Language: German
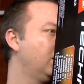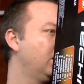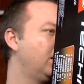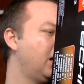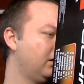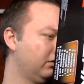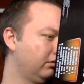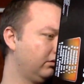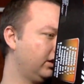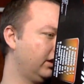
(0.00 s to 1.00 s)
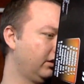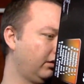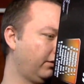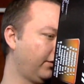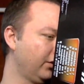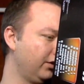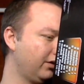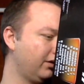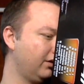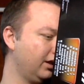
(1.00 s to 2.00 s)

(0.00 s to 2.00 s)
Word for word: ja, ich fürchte,